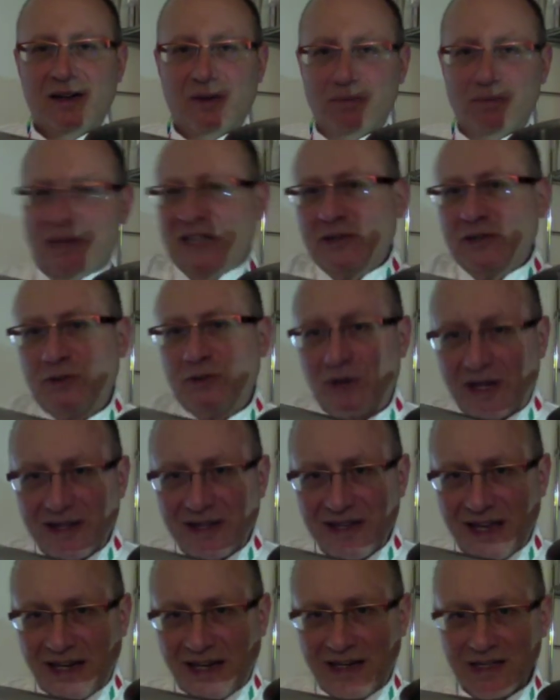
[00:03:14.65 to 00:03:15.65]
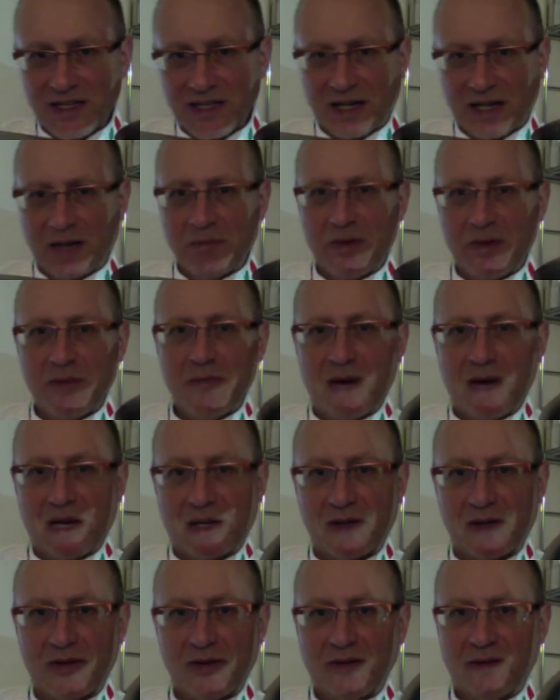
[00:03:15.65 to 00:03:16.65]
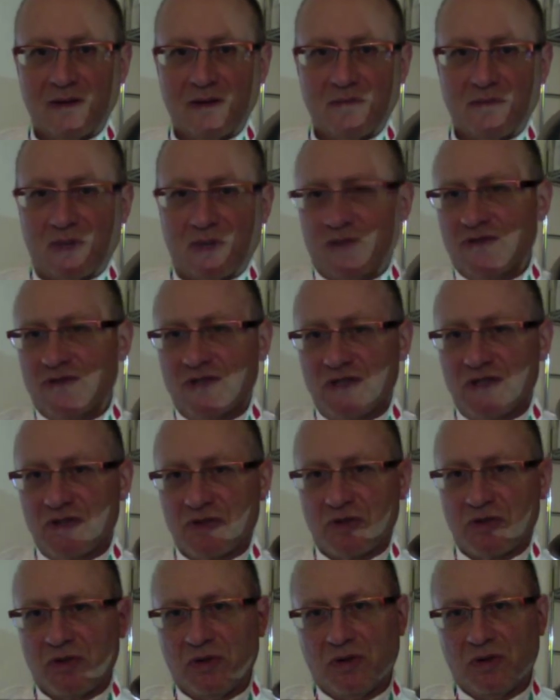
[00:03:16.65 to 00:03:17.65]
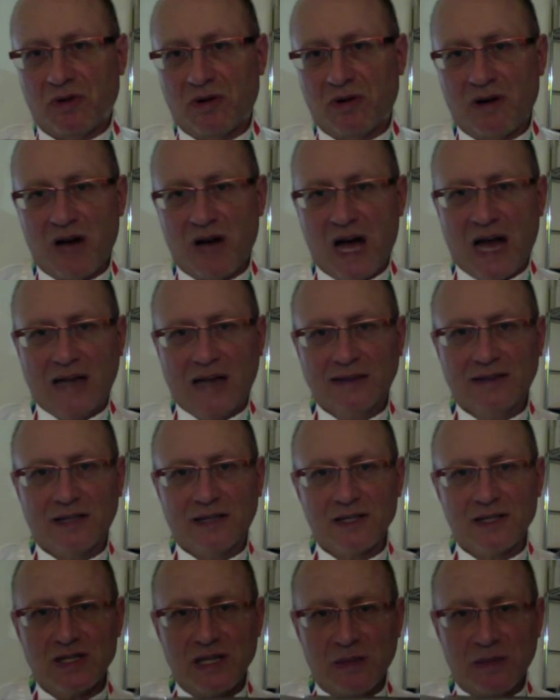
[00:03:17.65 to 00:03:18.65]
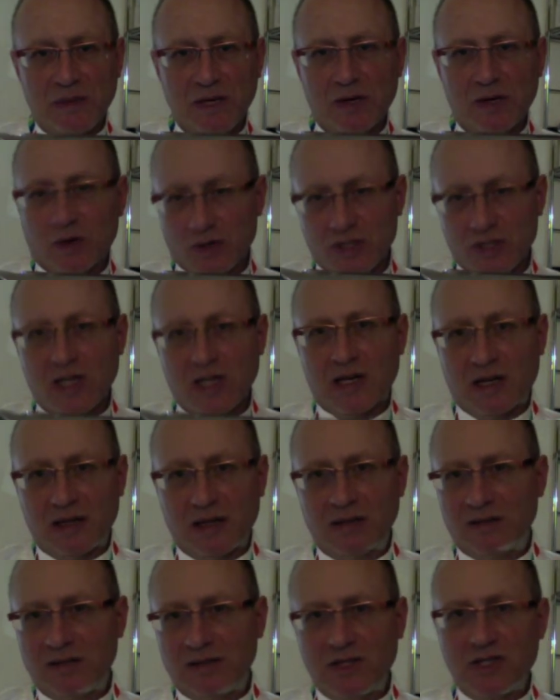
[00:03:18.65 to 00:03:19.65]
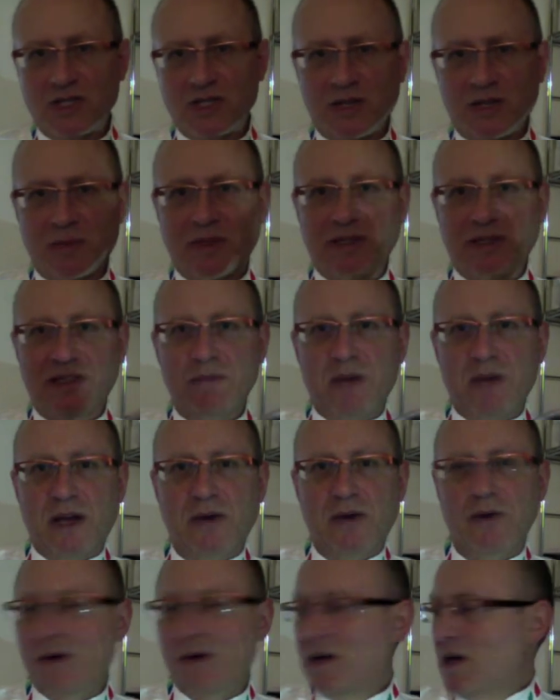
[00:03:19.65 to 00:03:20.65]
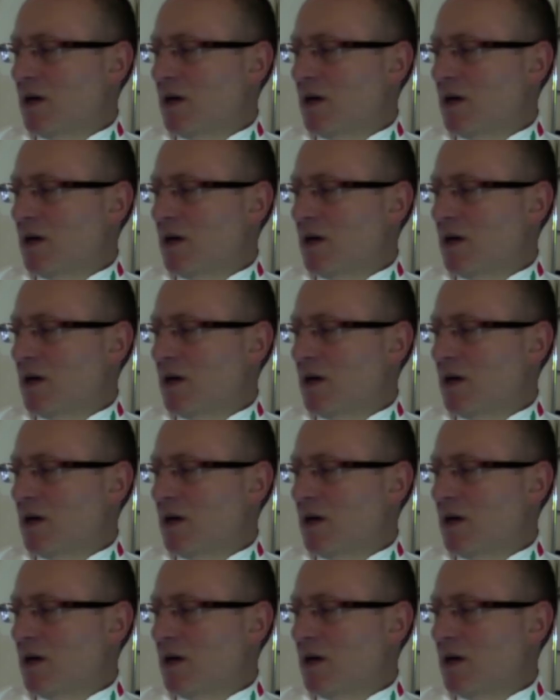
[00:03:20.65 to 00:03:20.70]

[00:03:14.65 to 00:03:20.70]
Pentole Agnelli sarebbe il marchio, poi ce ne sono altre simili, costa decisamente meno,